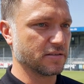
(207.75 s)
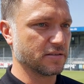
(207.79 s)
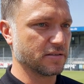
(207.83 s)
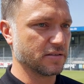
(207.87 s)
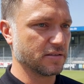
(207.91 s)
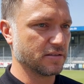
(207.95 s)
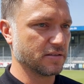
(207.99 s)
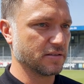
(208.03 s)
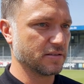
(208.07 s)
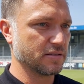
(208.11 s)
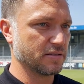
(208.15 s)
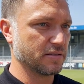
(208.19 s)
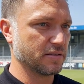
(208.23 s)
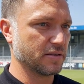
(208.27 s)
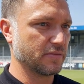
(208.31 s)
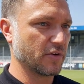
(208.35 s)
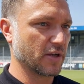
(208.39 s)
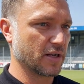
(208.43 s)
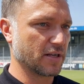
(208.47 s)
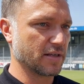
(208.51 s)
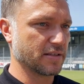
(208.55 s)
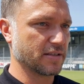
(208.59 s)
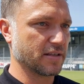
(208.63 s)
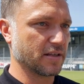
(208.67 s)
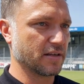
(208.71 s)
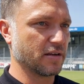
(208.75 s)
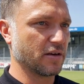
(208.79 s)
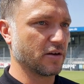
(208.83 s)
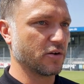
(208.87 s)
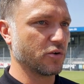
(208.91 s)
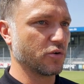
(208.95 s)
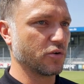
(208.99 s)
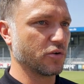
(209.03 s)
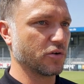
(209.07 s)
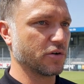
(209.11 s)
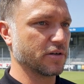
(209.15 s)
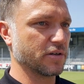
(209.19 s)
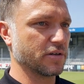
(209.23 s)
die wirklich dann
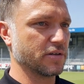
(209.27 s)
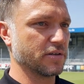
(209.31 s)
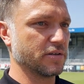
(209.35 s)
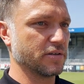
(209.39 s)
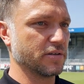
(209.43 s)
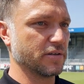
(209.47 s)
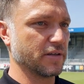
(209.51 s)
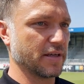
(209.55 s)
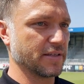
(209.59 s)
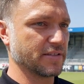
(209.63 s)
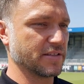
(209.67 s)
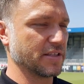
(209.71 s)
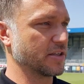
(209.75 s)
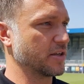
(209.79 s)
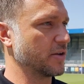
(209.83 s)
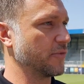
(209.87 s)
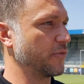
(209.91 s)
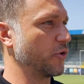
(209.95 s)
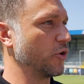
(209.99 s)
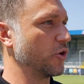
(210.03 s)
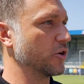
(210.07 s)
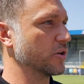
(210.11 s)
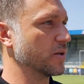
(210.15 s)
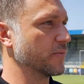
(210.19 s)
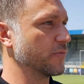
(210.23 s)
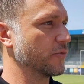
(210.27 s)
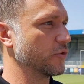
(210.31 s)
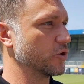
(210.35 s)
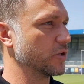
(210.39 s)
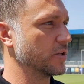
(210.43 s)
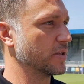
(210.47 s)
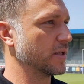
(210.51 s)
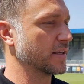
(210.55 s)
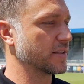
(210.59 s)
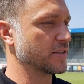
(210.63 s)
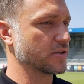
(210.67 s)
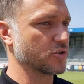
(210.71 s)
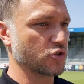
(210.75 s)
auch ja, sich gefreut haben für den
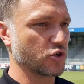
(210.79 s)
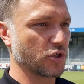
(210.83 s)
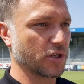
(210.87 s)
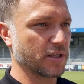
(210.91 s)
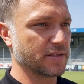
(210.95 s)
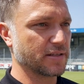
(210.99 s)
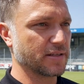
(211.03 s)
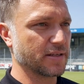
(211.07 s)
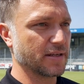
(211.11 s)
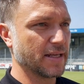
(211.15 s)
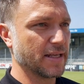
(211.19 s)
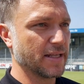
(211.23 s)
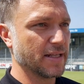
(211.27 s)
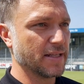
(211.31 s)
nächsten Schritt,